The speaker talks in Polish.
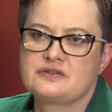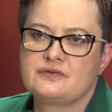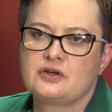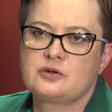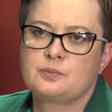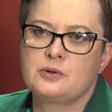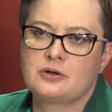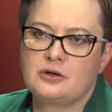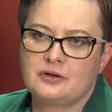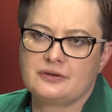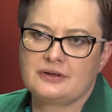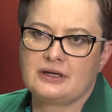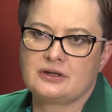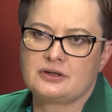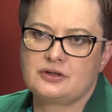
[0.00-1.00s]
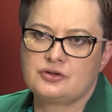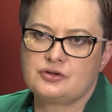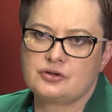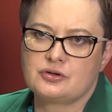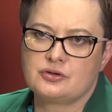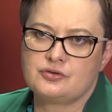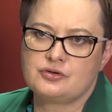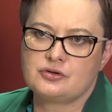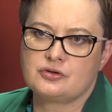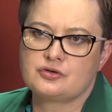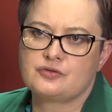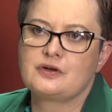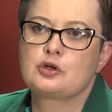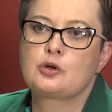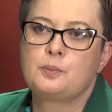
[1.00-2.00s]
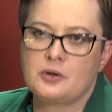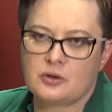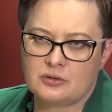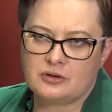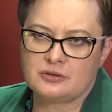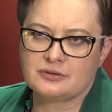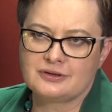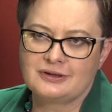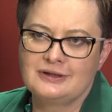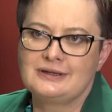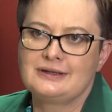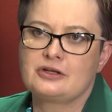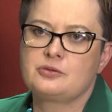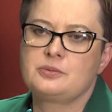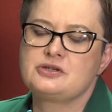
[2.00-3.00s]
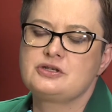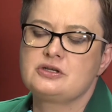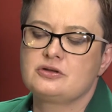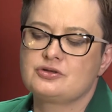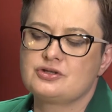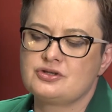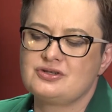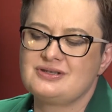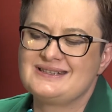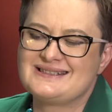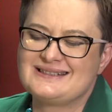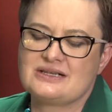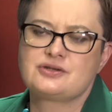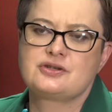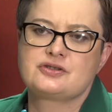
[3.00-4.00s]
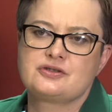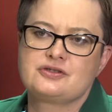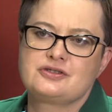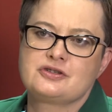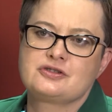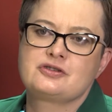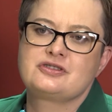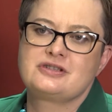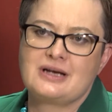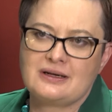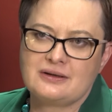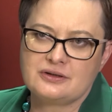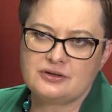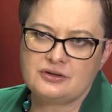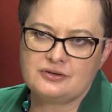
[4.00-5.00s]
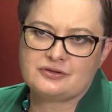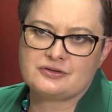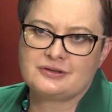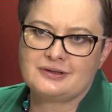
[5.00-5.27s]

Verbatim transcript: w swoich poglądach, jeśli chodzi o światopogląd, natomiast jednocześnie jest strasznie soc socjalny,